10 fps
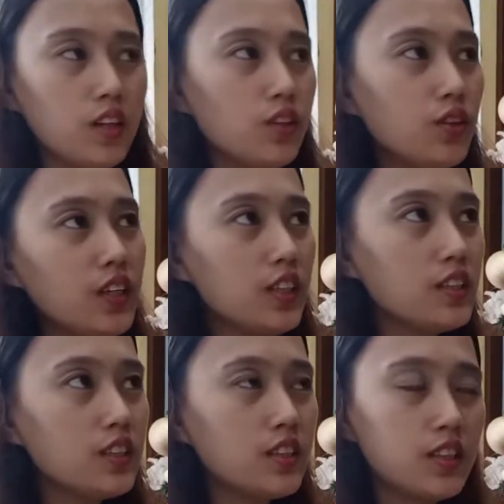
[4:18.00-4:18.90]
Ito
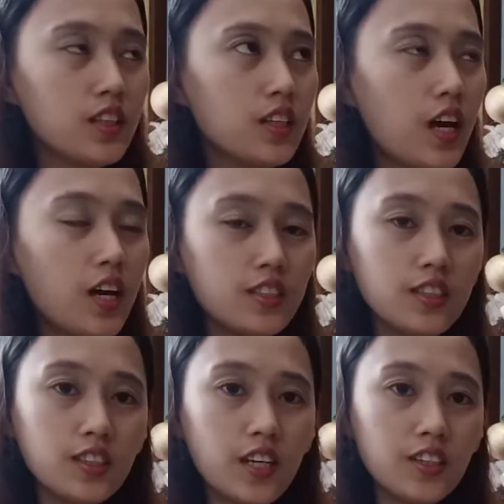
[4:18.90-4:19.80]
is uh, ah,
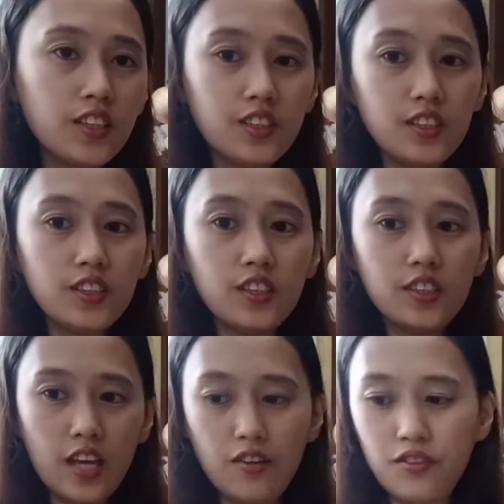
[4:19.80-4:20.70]
667